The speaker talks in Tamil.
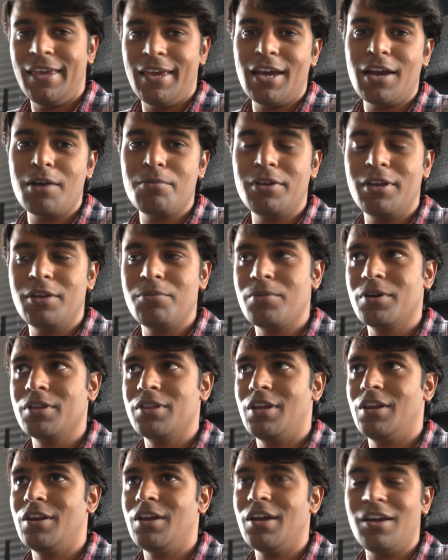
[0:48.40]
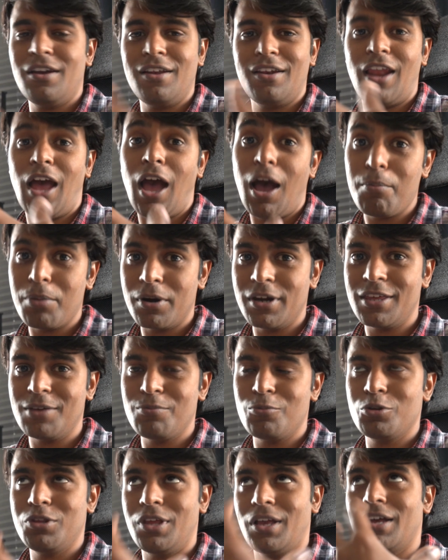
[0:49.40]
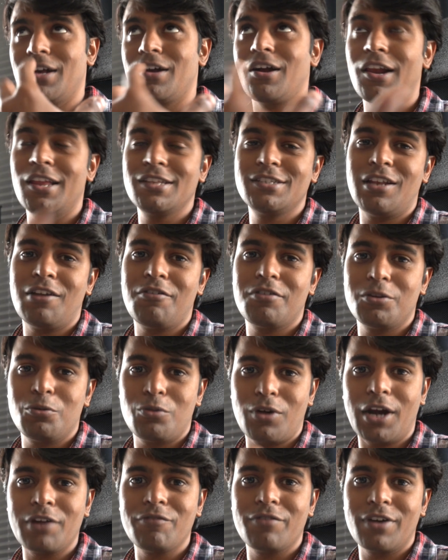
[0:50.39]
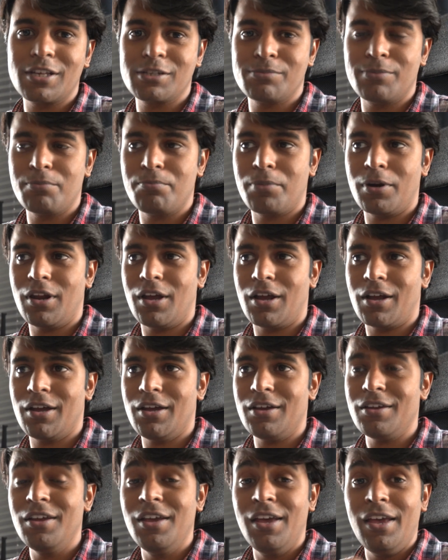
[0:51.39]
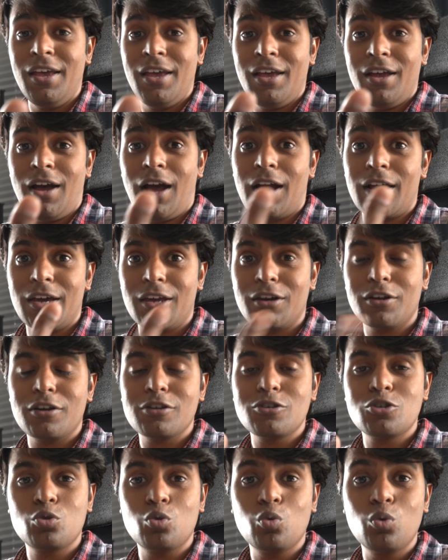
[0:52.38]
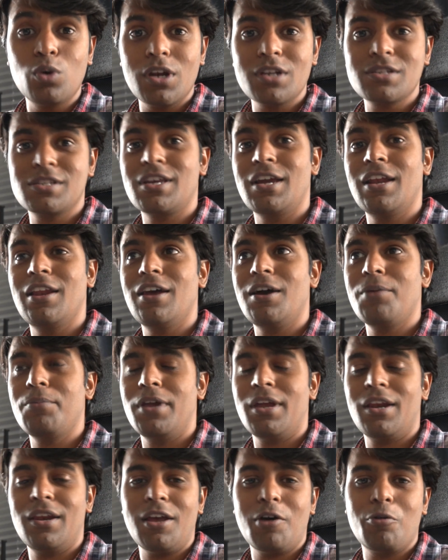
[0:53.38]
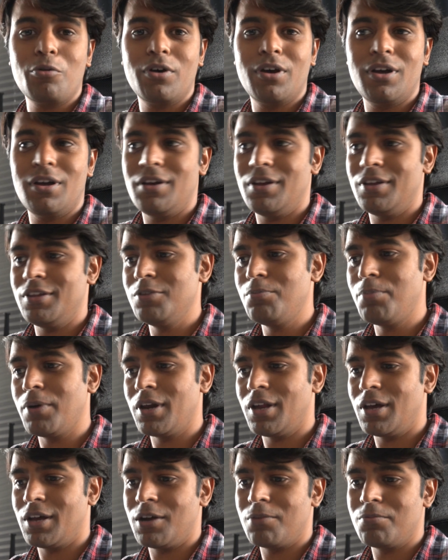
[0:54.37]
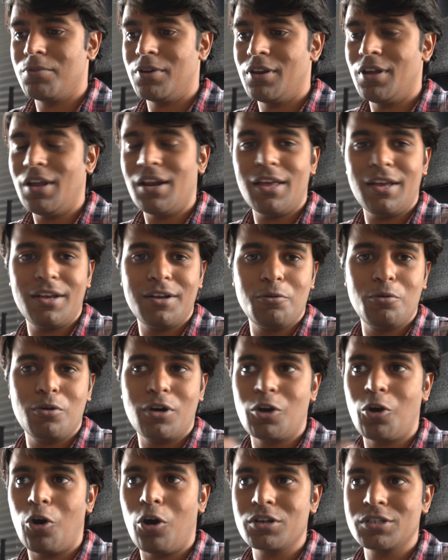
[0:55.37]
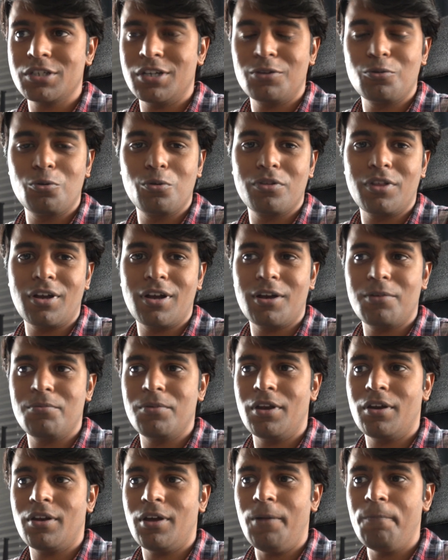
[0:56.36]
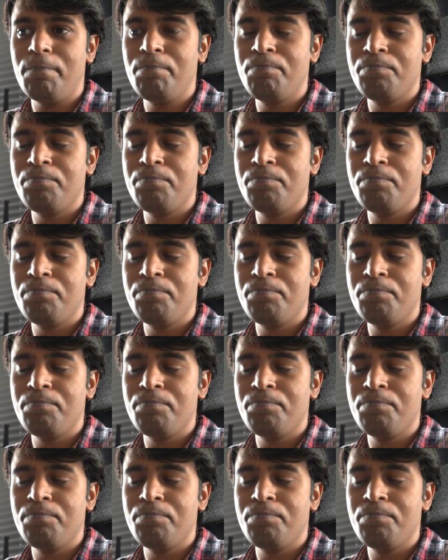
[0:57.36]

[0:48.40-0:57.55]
ஏன் அப்படின்னு பார்த்தீங்கன்னா நான் படிக்கும்போது எங்கள் காலேஜில் வந்து ஒரு அட்வர்டைஸ்மெண்ட் பண்ணாங்க அங்கே இருக்கிற ஸ்டூடெண்ட்ஸ்க்கு எல்லாமே என்ன அவங்க இது பண்ணாங்க அப்படின்னா லைக் ஒரு காஷன் கொடுத்தாங்க அப்படின்னா